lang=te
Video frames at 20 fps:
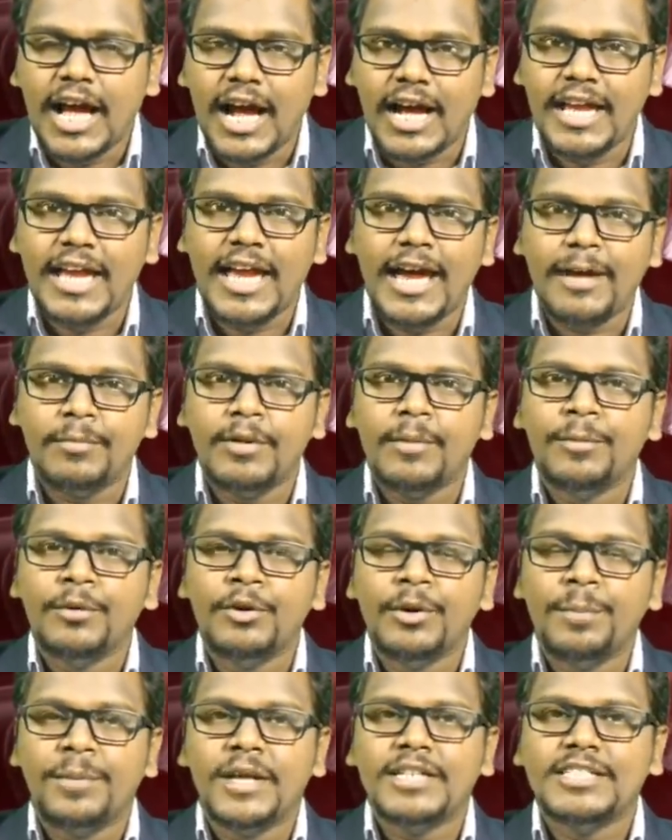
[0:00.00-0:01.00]
ఆ యాభై
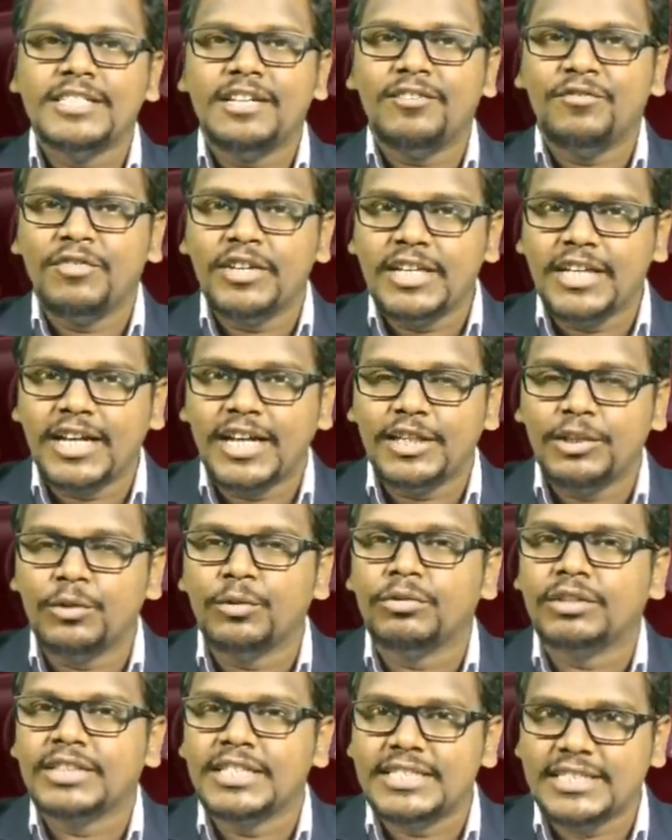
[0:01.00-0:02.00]
మూడు పేజీల
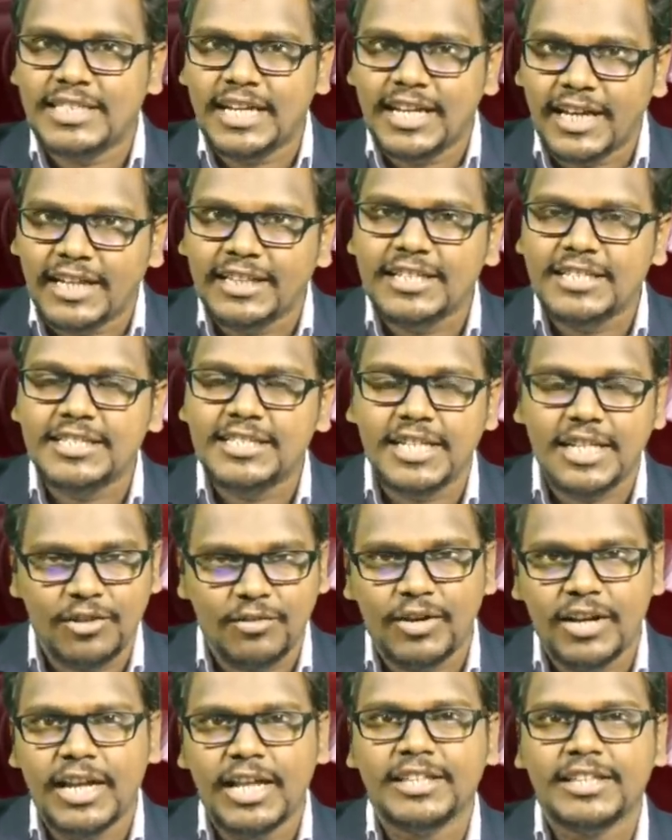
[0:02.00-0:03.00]
ఫిర్యాదు తీసుకెళ్లి
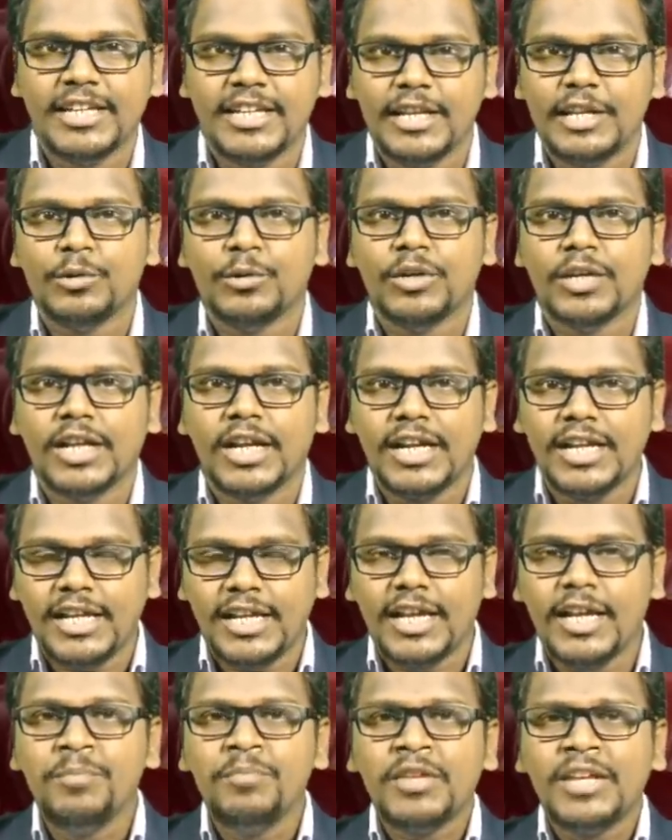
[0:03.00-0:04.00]
అందించారో వాళ్ళందరినీ కూడా
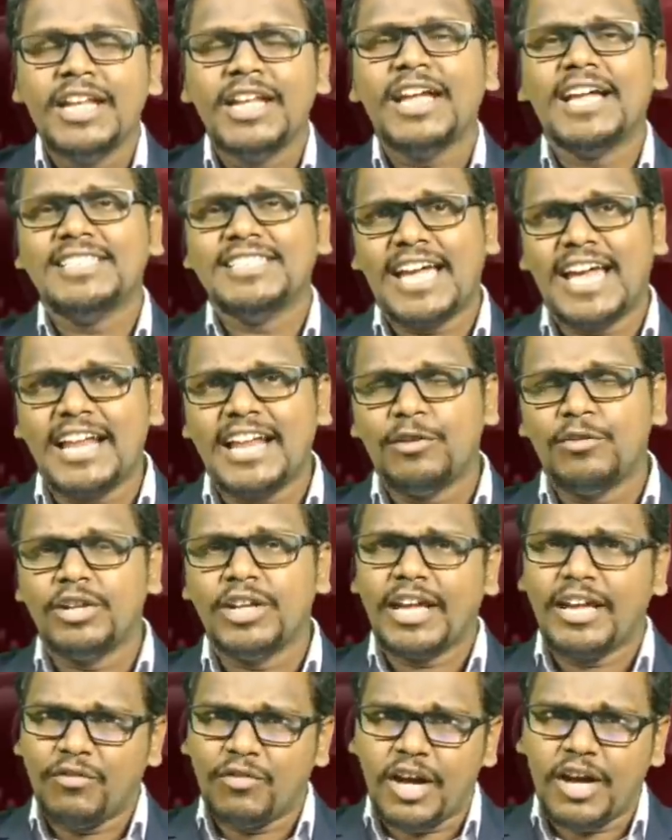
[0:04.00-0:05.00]
అంటే ఇలా చాలా
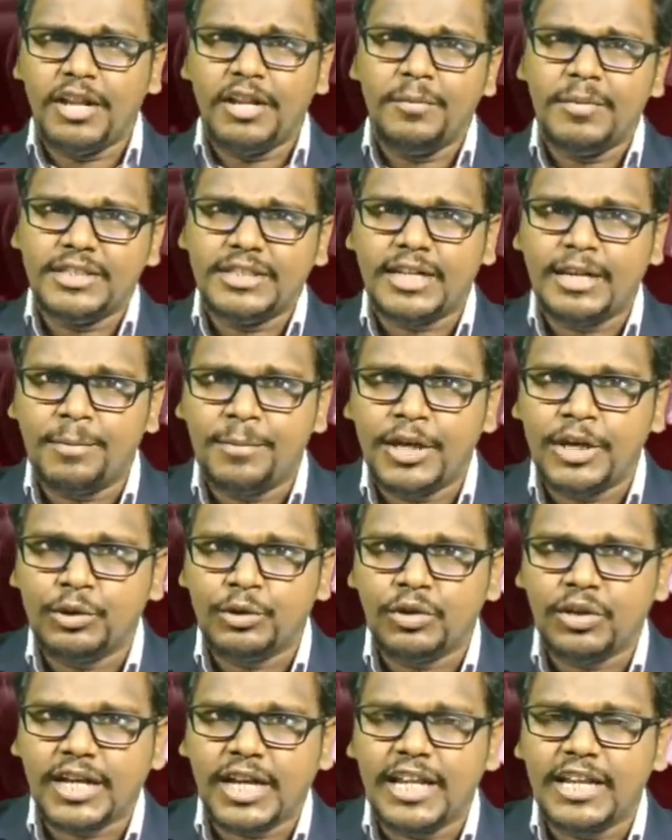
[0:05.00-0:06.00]
ఉన్నాయి వాహన మిత్ర
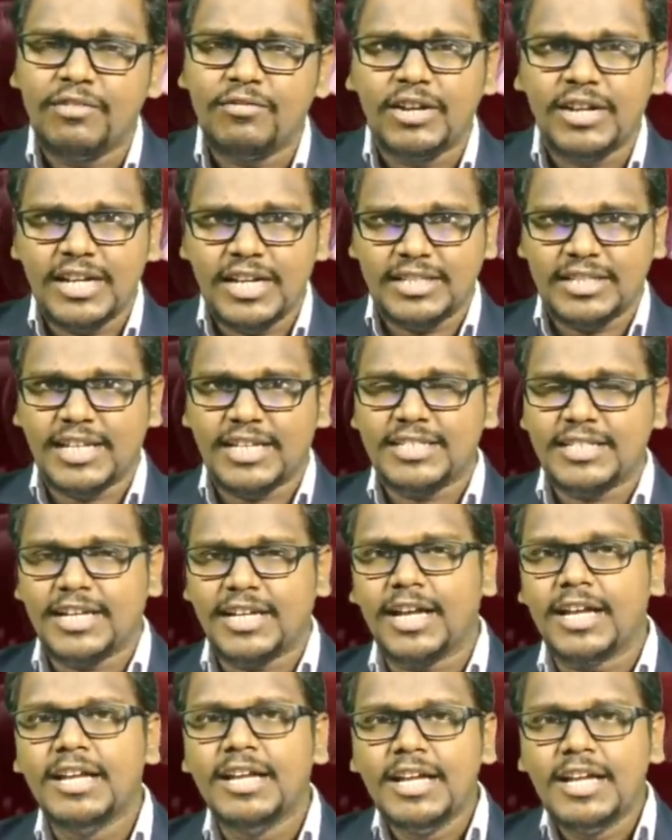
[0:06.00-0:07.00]
పేరుతో కానివ్వండి
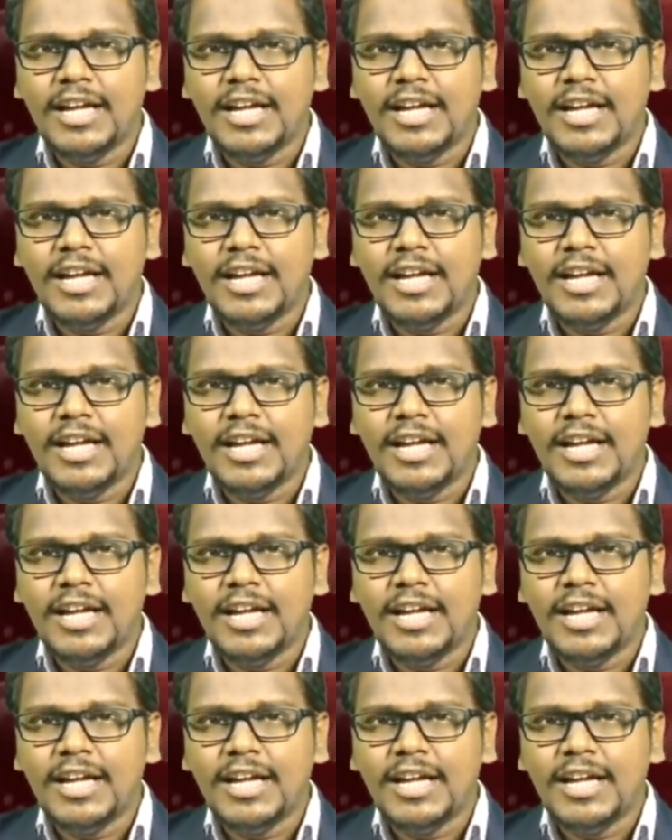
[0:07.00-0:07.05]
తాజాగా